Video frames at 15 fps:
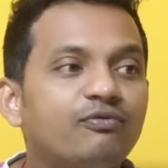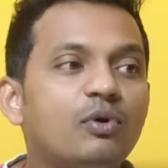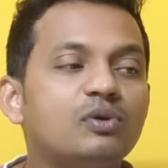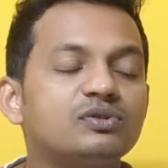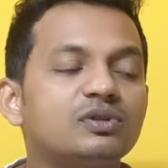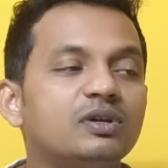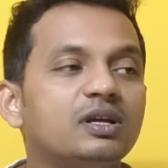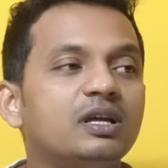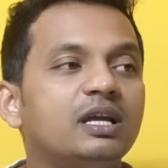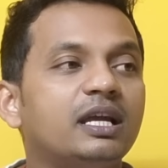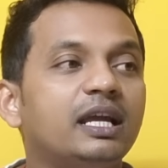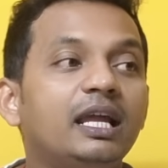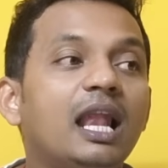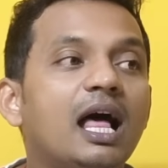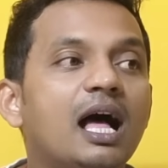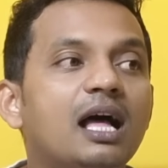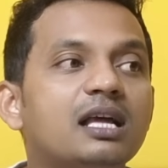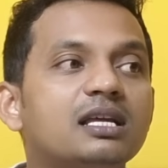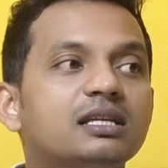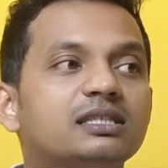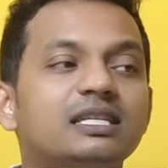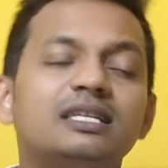కోర్స్ ఇలా
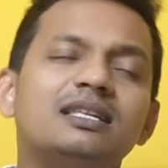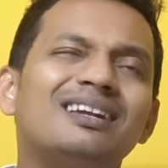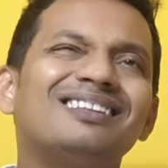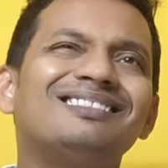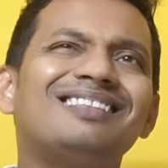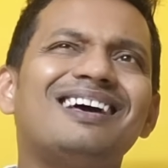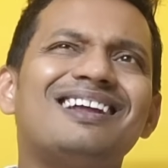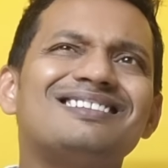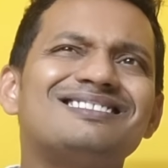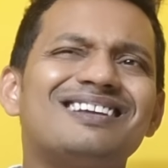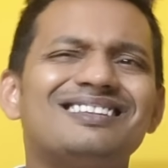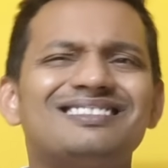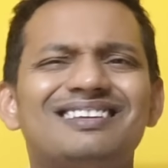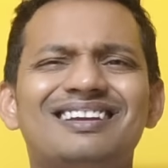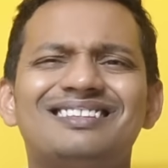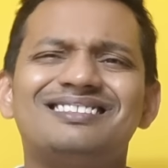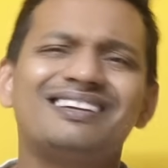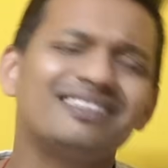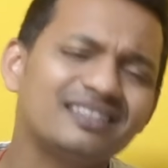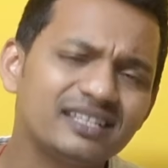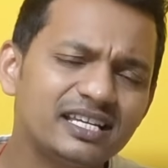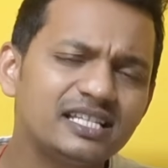సీజన్ అంతా రచ్చరచ్చ
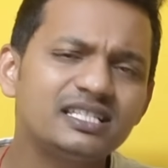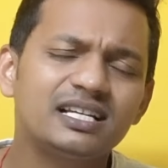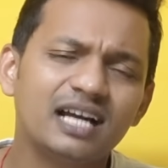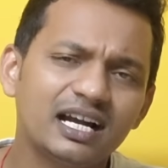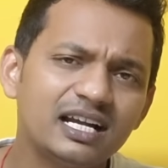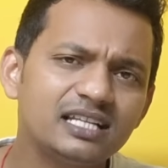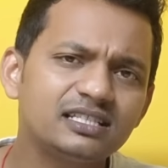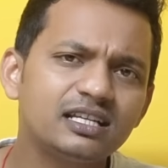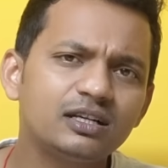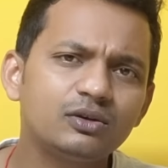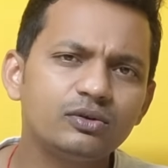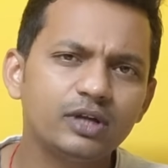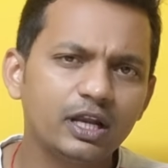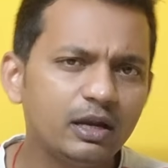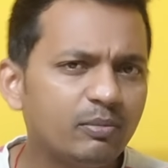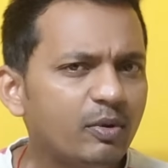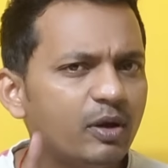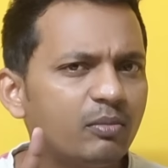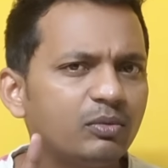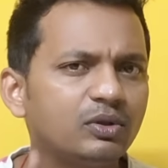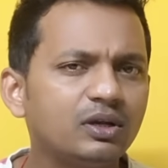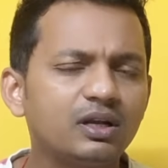రచ్చరచ్చ చేసిన కంటెస్టెంట్లు
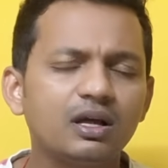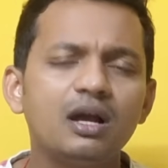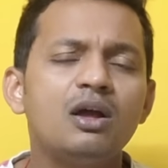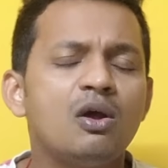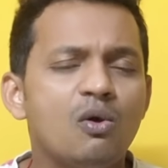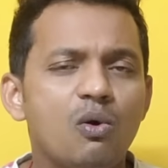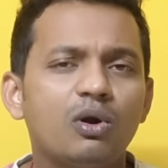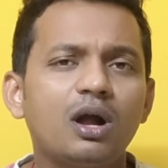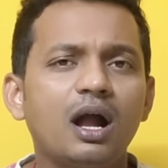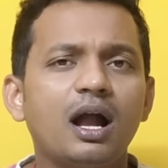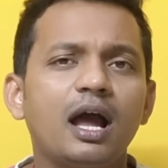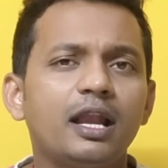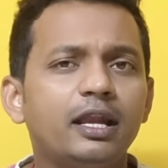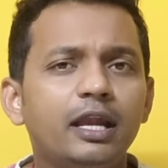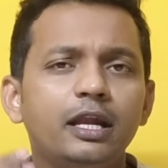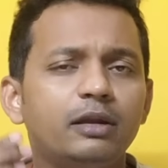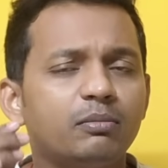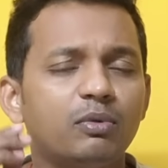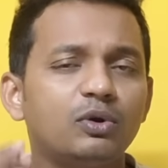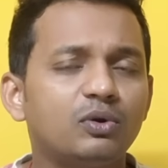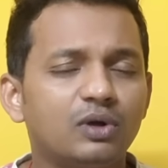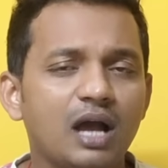వెళ్ళిపోయే ముందట ఒక కన్నీటి
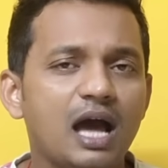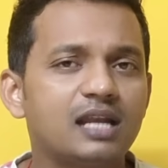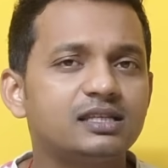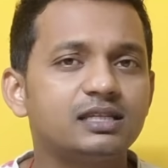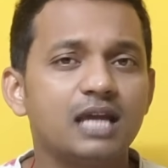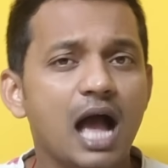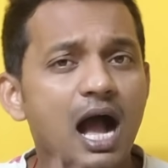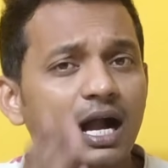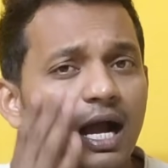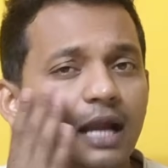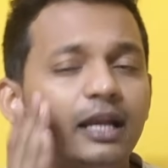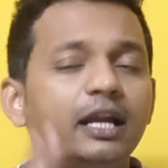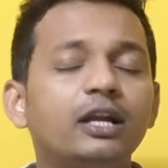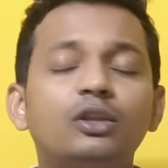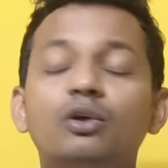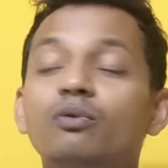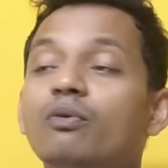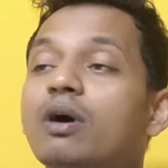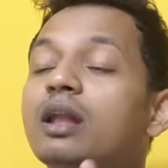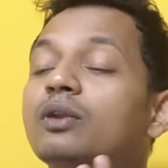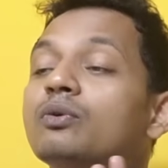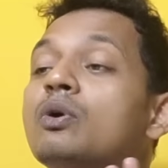బొట్టు కార్చి ఆ కన్నీటితో
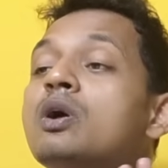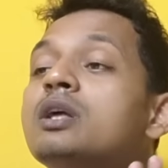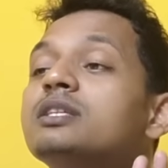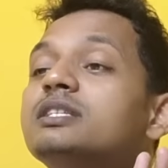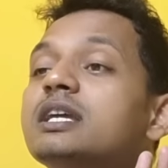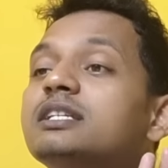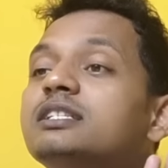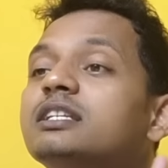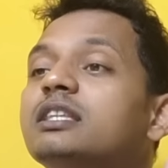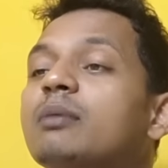వాళ్ళు చేసిన